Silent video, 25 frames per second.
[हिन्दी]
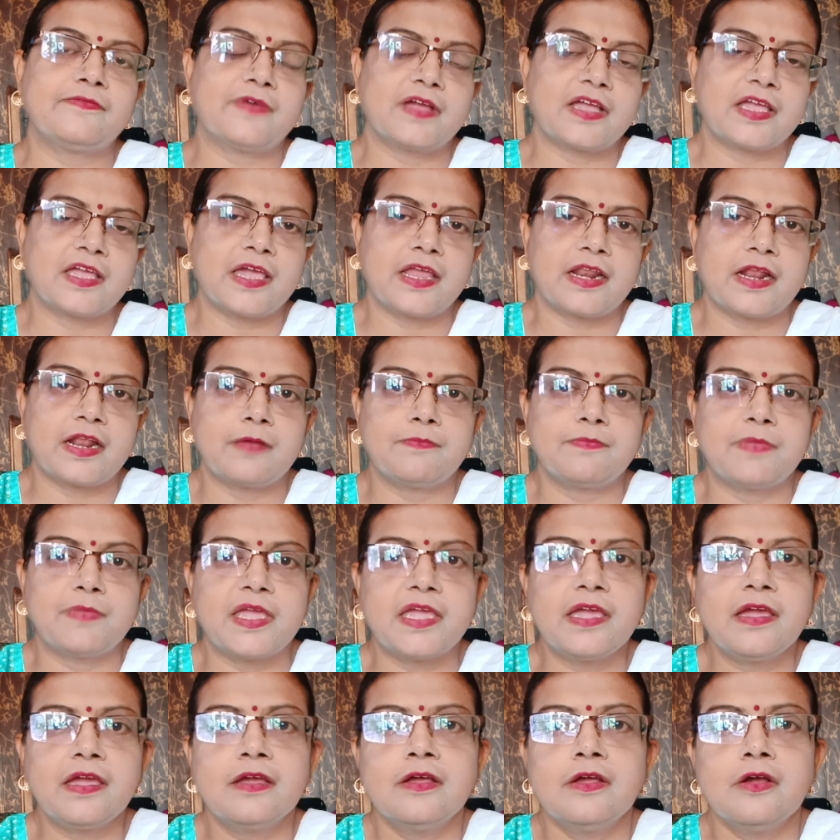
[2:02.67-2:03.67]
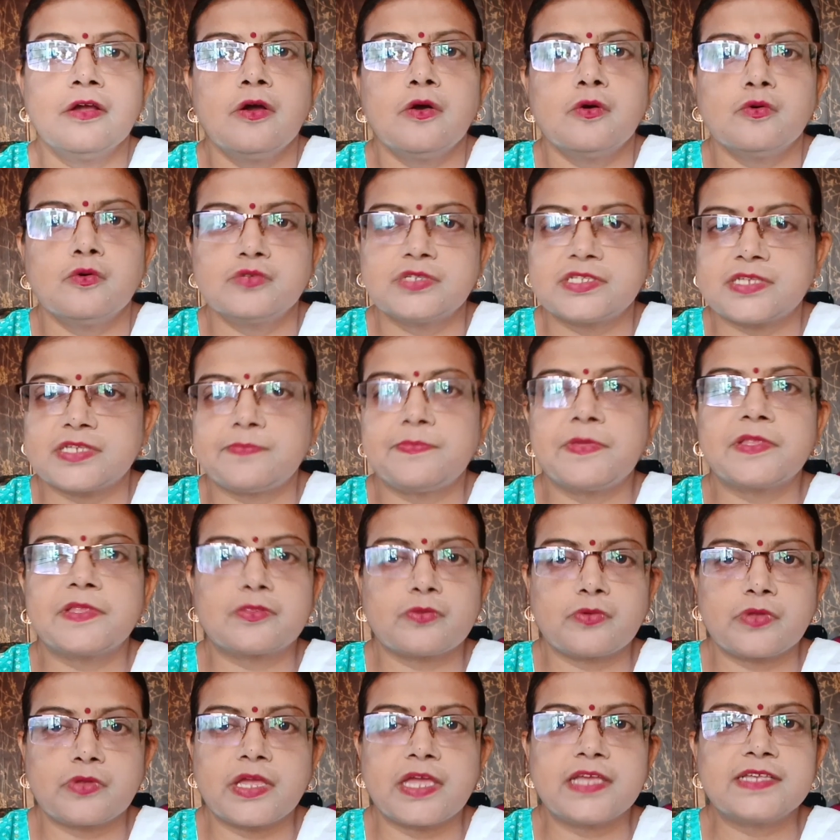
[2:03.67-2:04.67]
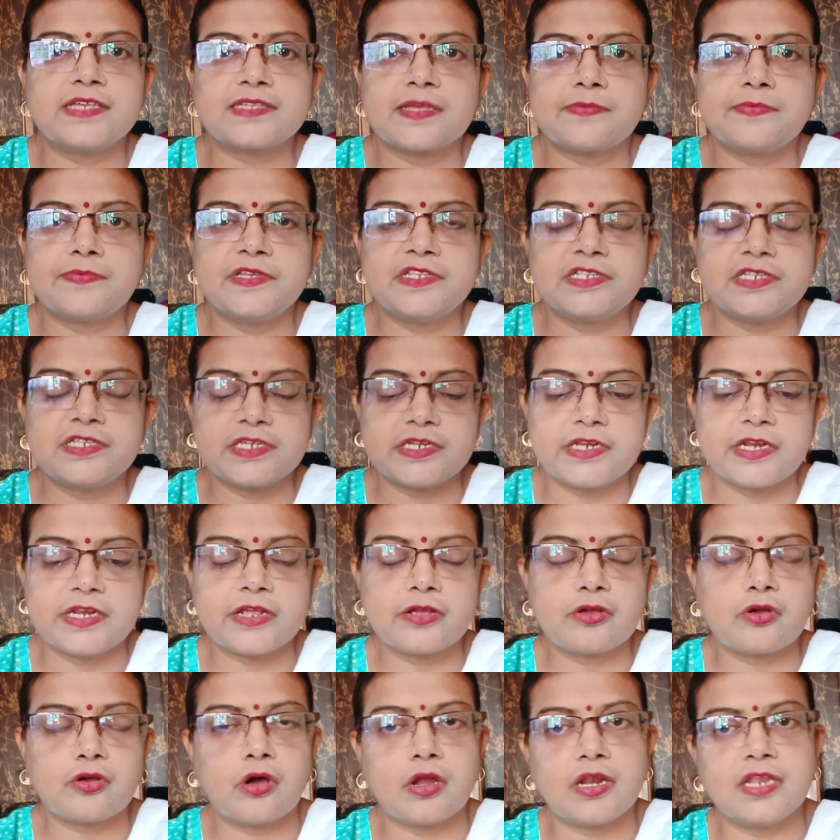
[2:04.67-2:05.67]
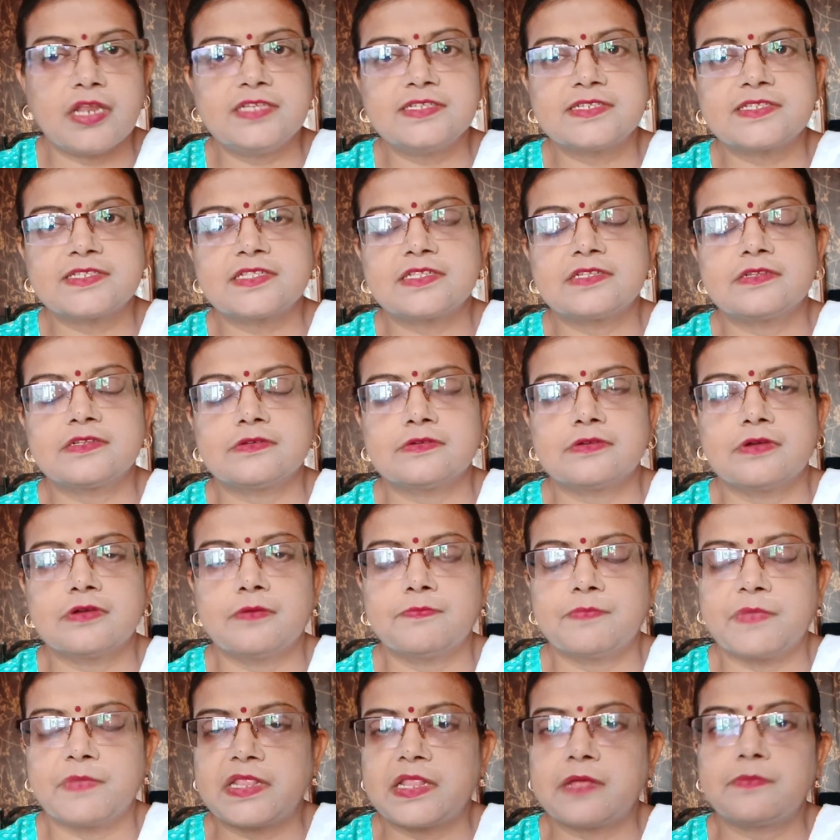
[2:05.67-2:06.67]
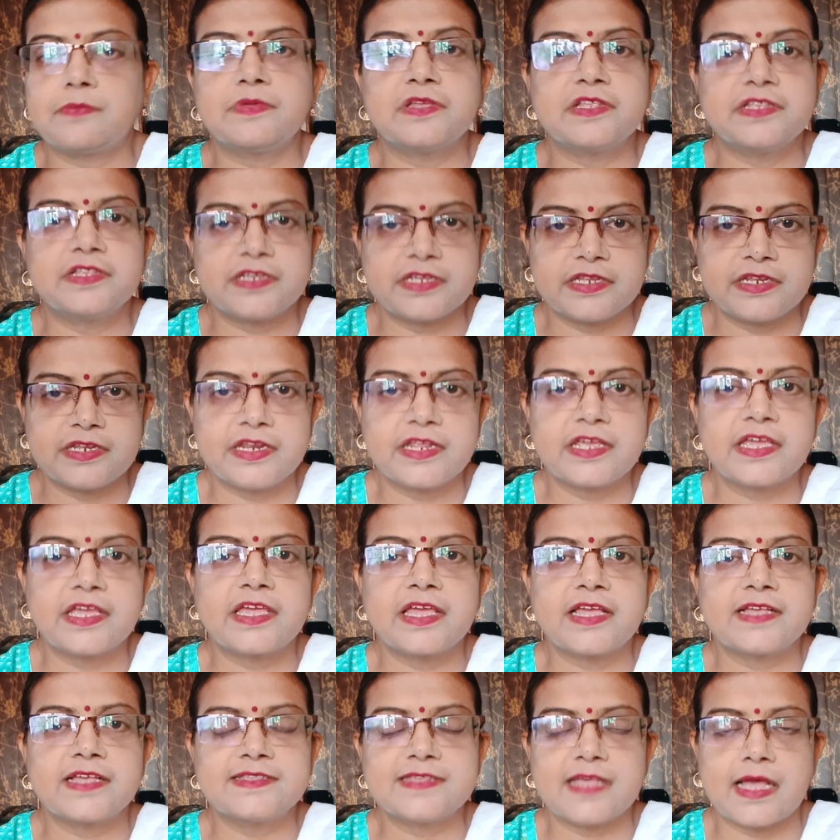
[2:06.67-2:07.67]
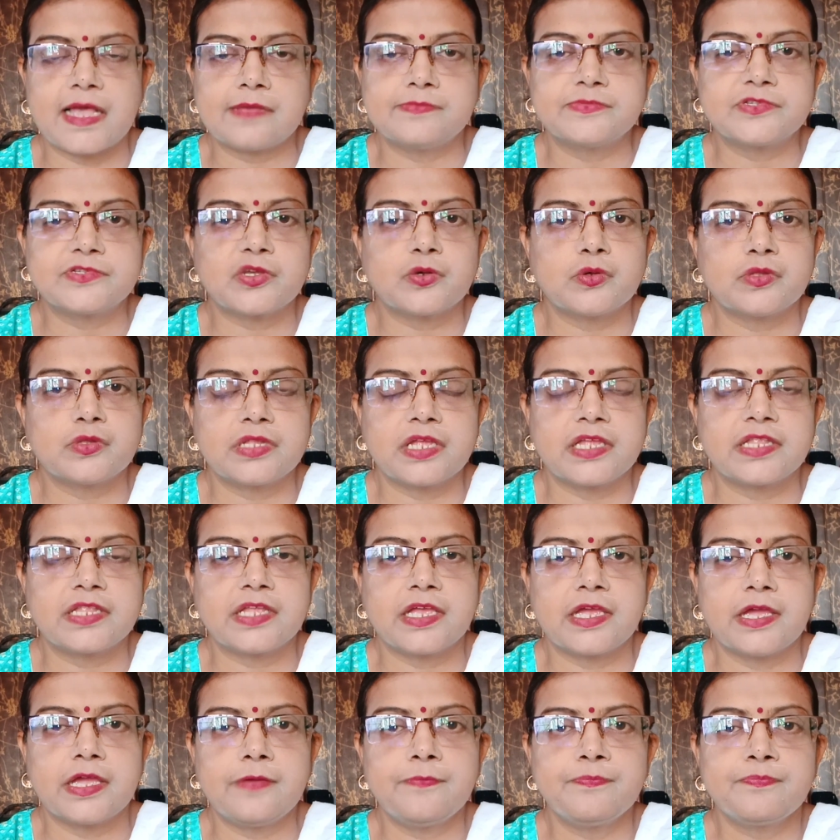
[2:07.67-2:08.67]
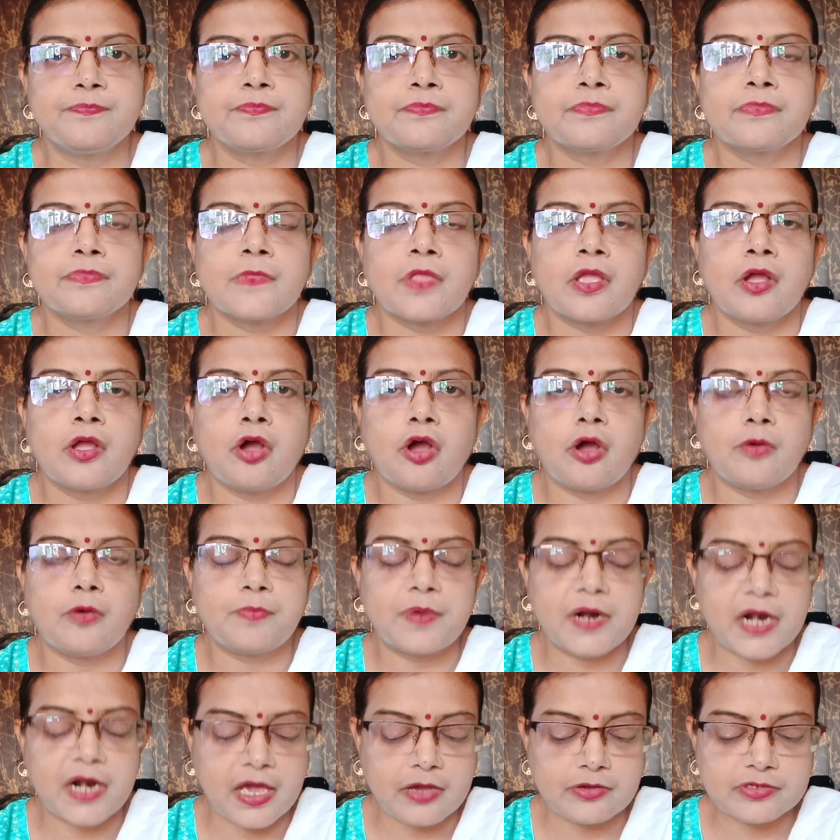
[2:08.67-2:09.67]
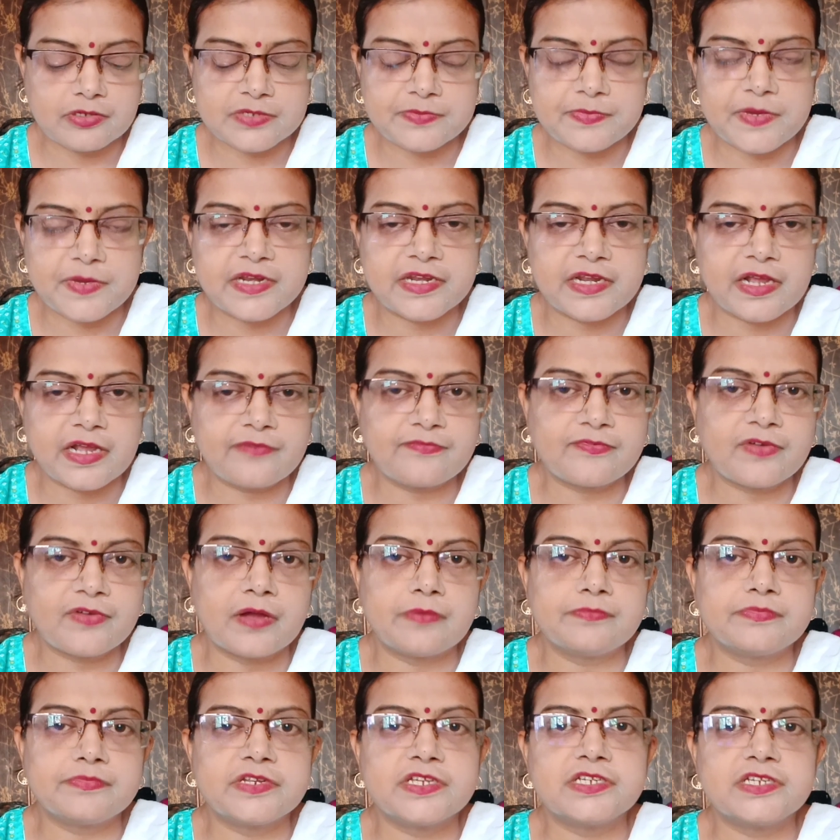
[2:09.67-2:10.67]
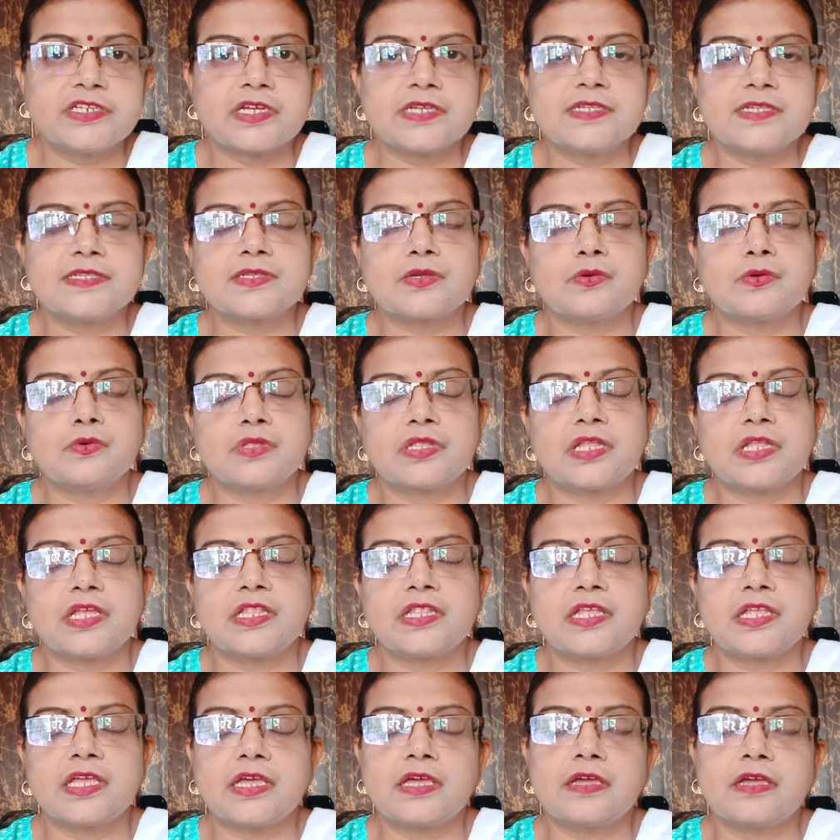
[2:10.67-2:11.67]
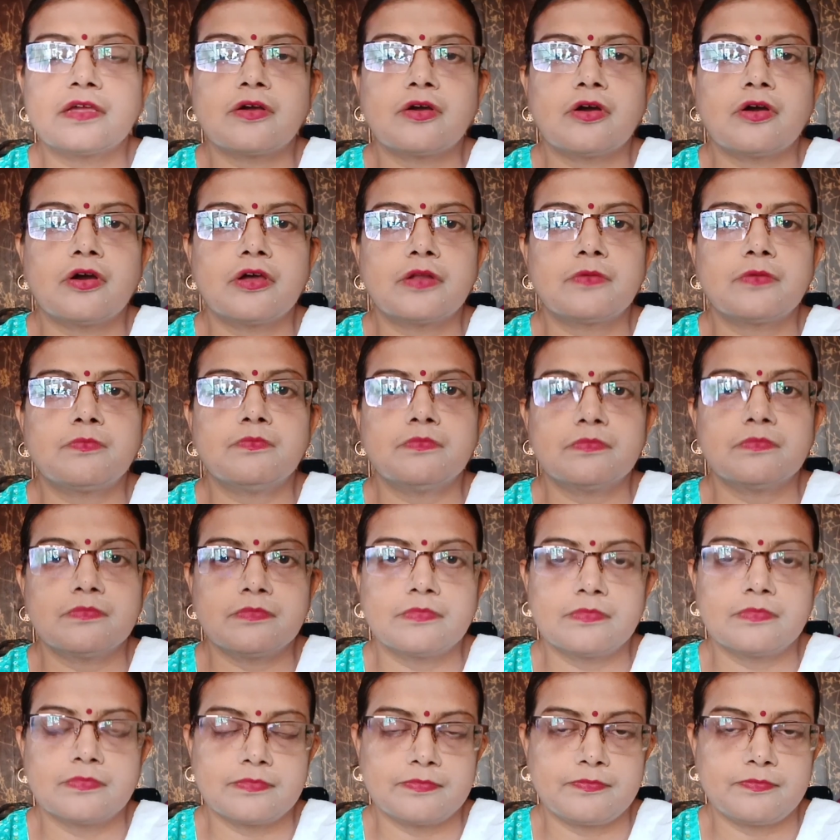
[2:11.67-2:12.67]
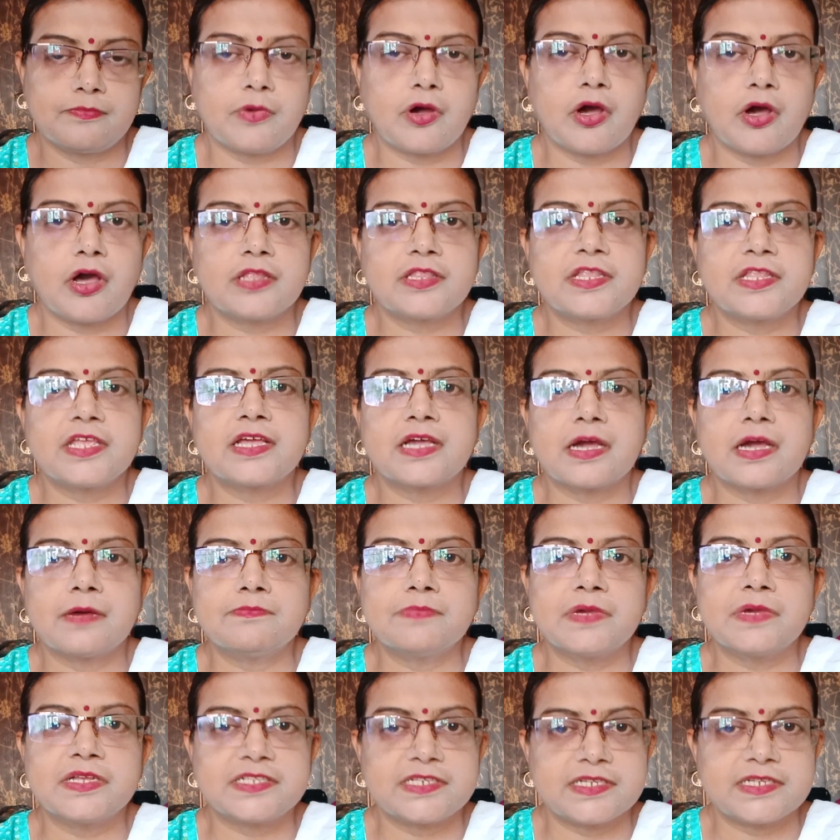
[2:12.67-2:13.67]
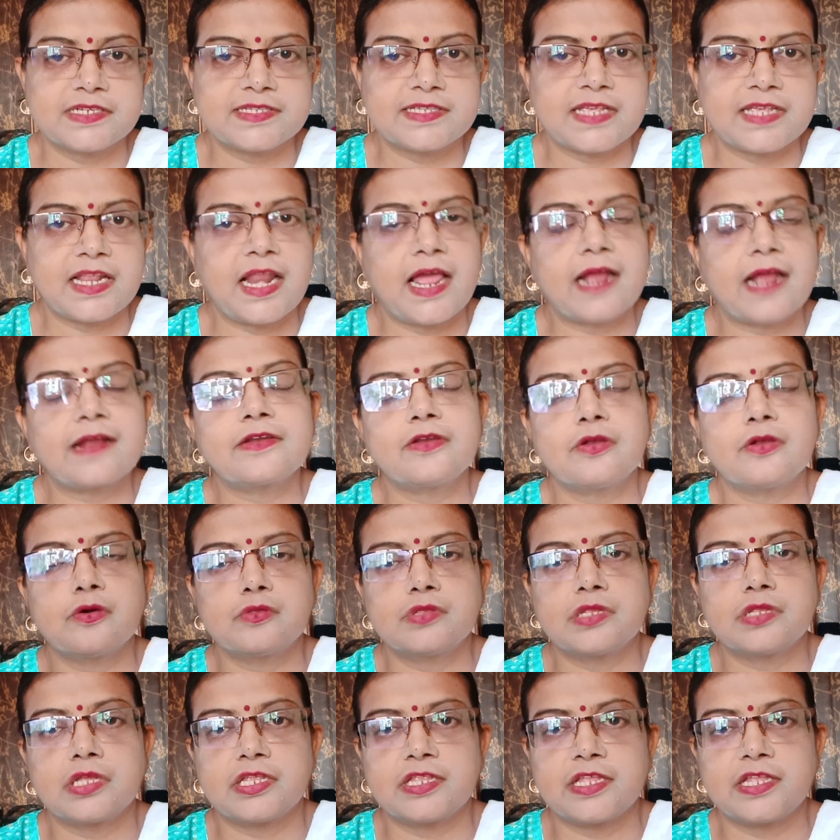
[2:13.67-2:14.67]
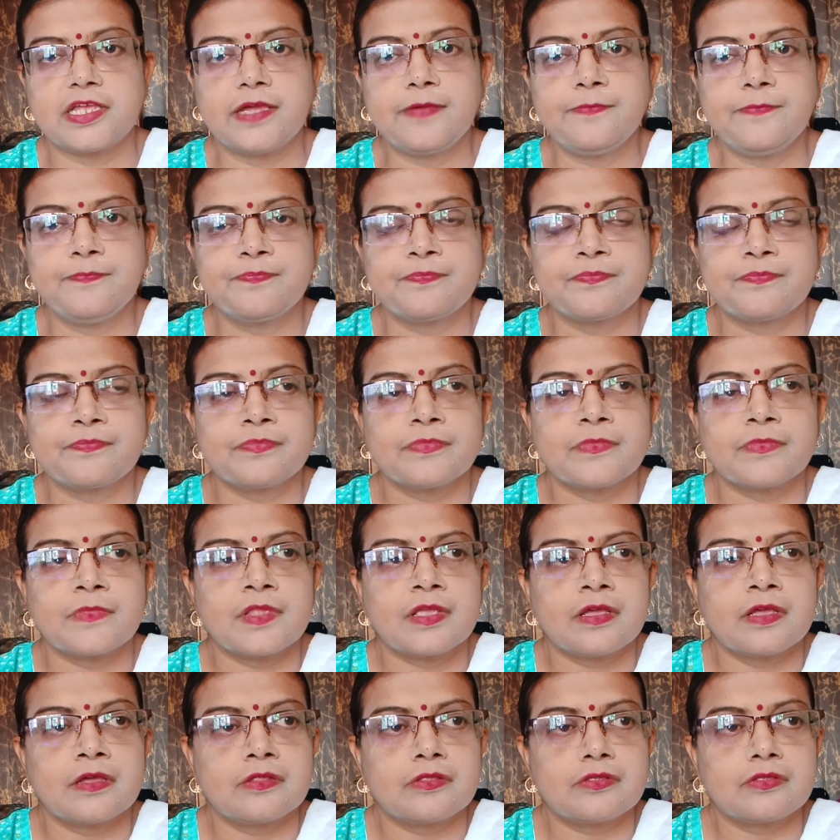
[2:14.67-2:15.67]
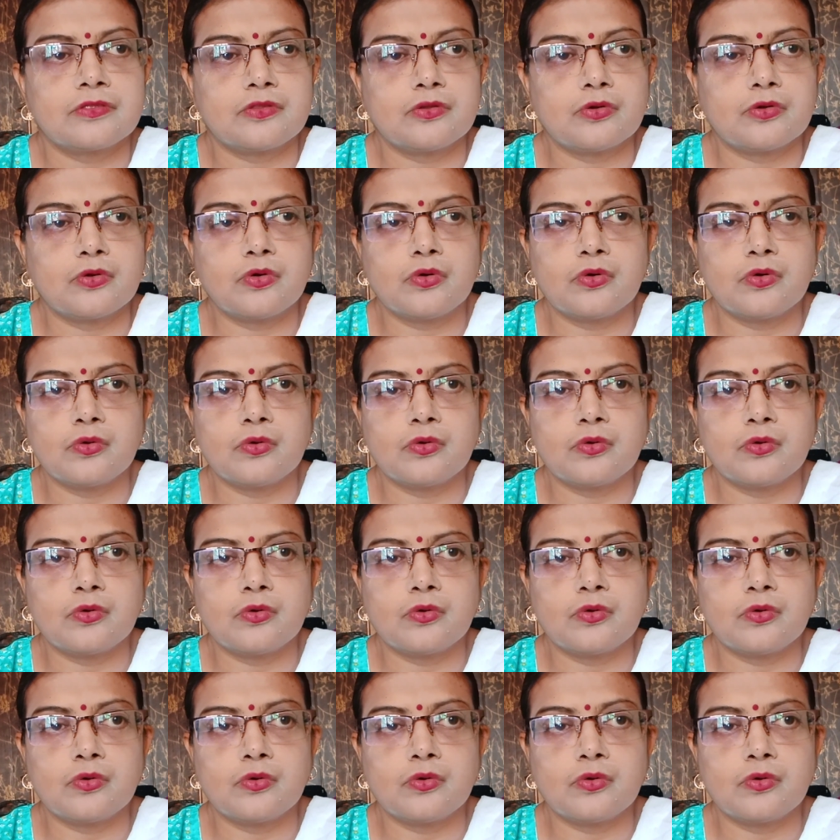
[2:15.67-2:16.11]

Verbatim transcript: वगैरह में उस समय तो यही सब इंजीनियरिंग कॉलेज मतलब इंजीनियरिंग के एग्ज़ाम्स होते थे और बड़ा उसमें टफ़ कम्पटिशन्स होते थे और बहुत ही कम बच्चे सिलेक्ट होते थे तो